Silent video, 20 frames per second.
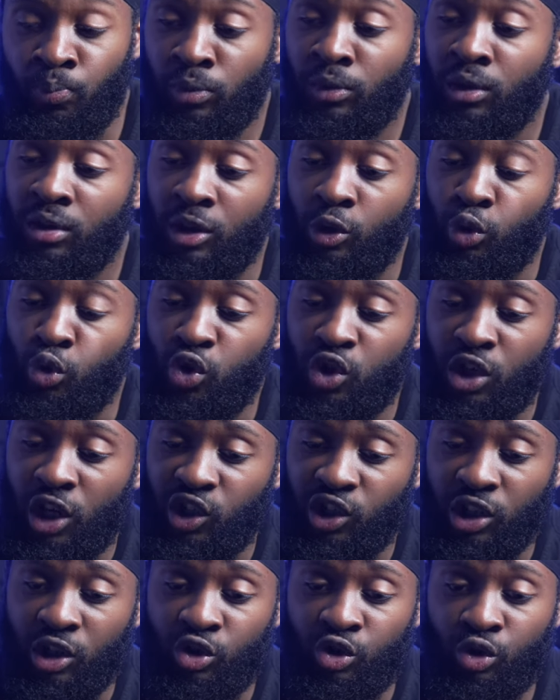Si tu
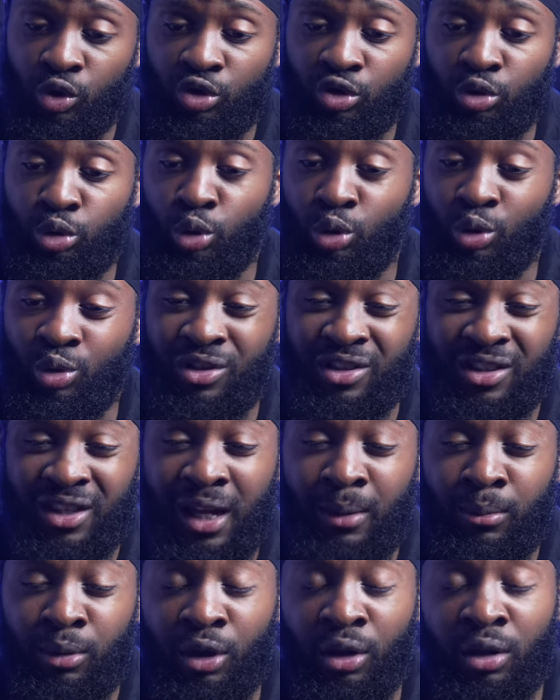cherches quelque chose de
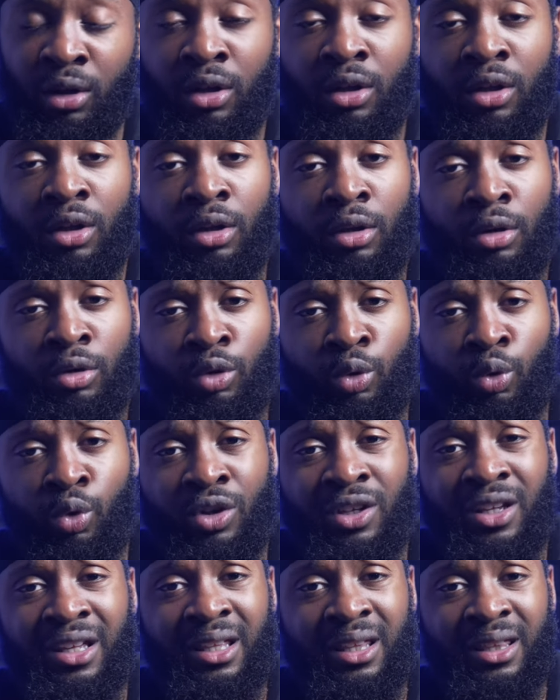stable,
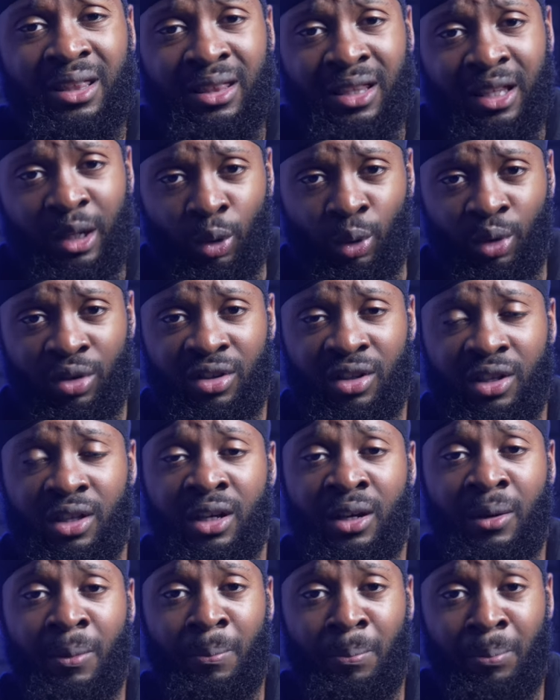donc
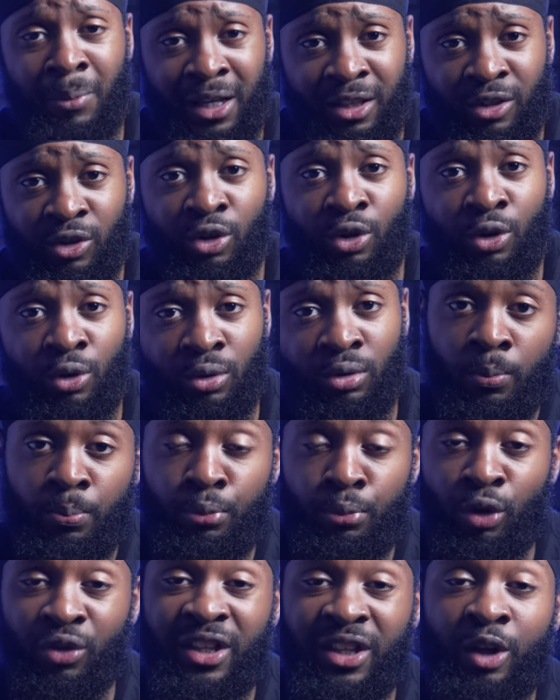négocie maintenant.
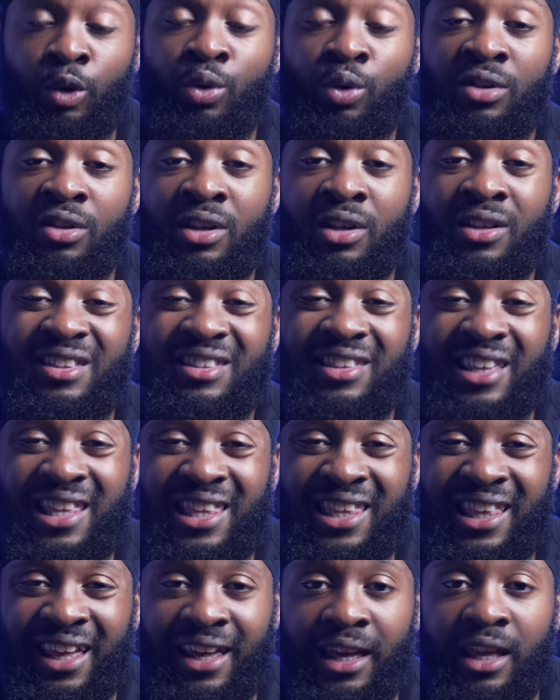Pour négocier, c'est
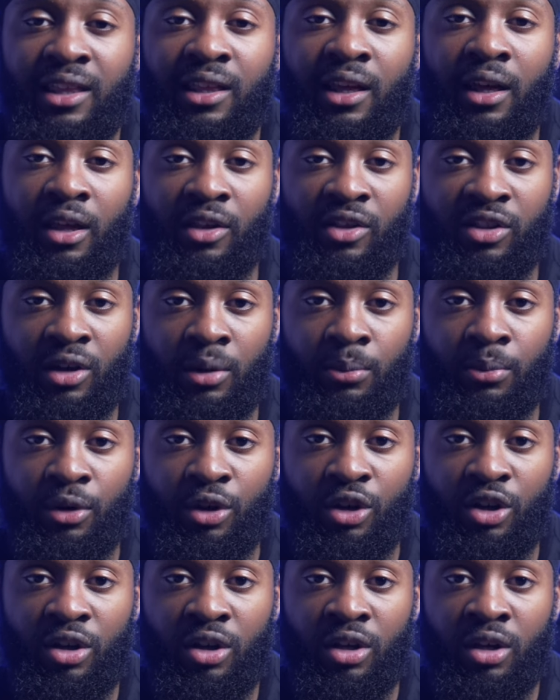très très
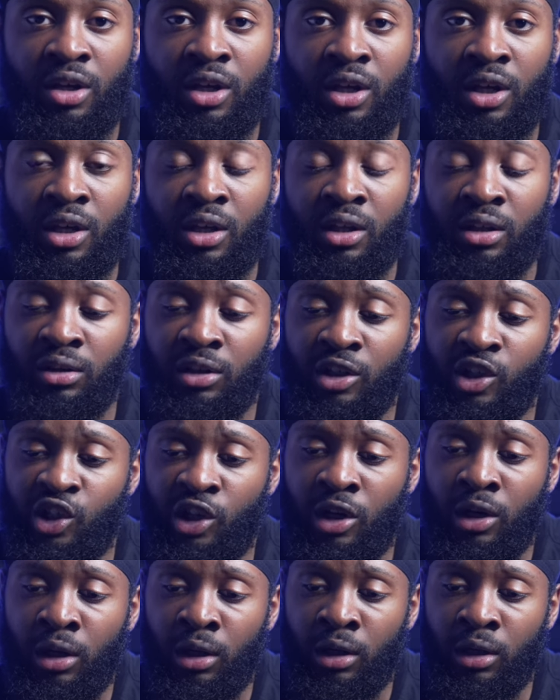simple.
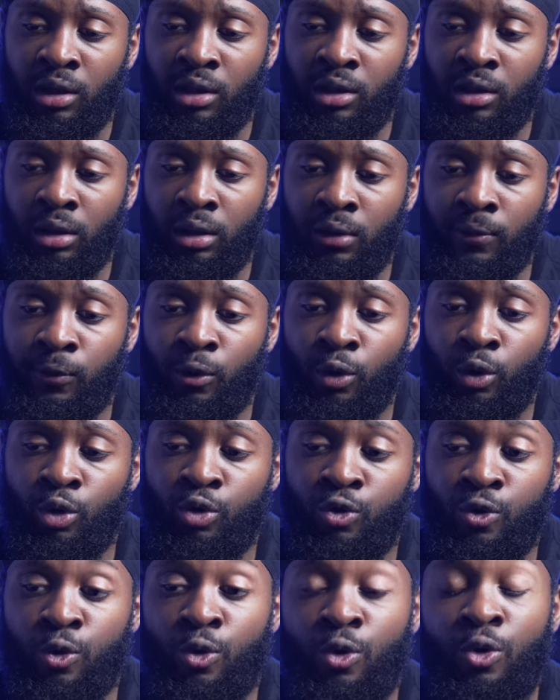Déjà, il faut que
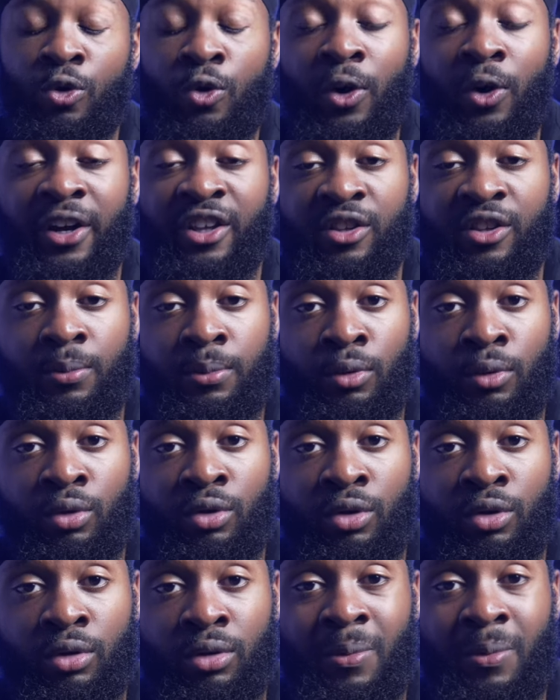tu
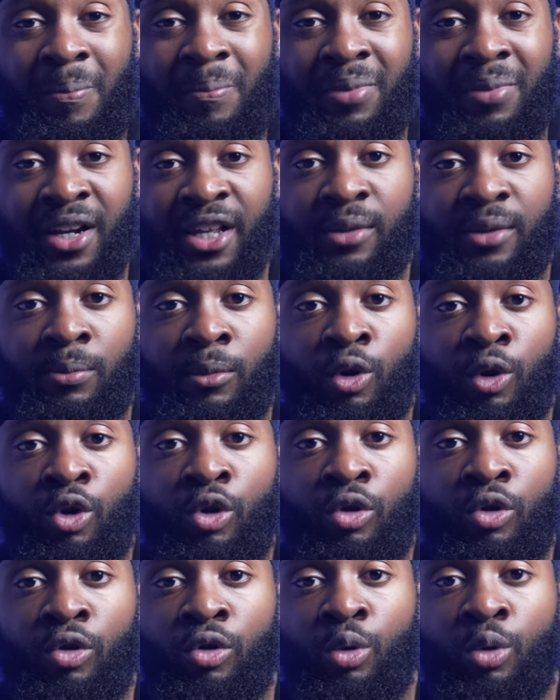correspondes
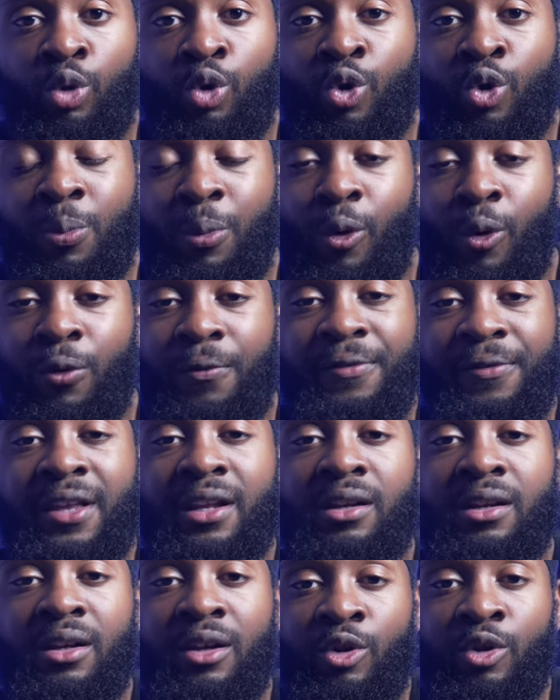pleinement au
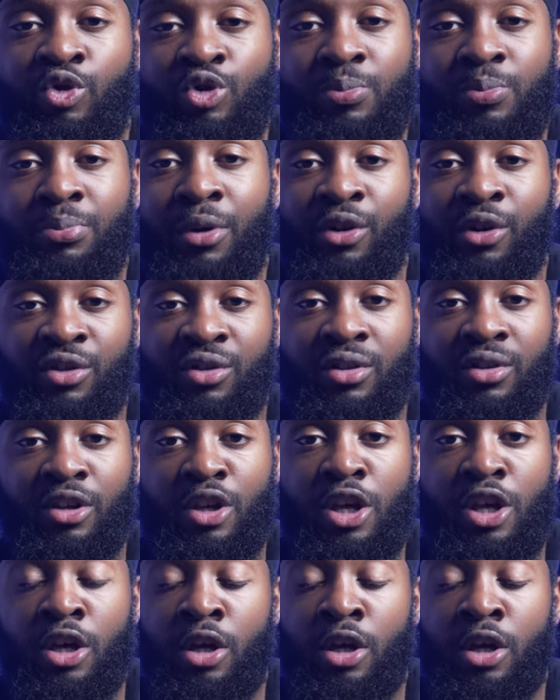profil du poste.